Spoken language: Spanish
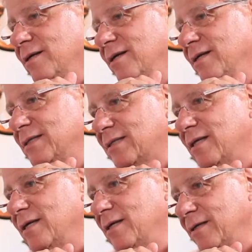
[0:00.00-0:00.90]
y,
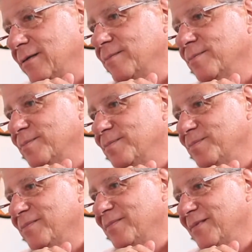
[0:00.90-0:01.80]
este,
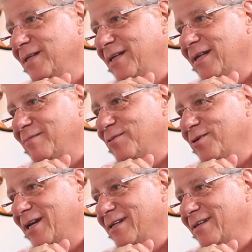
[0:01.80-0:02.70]
y ya muy
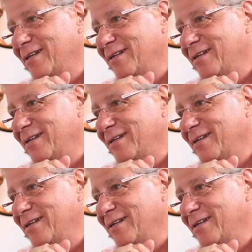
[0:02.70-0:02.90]
grande.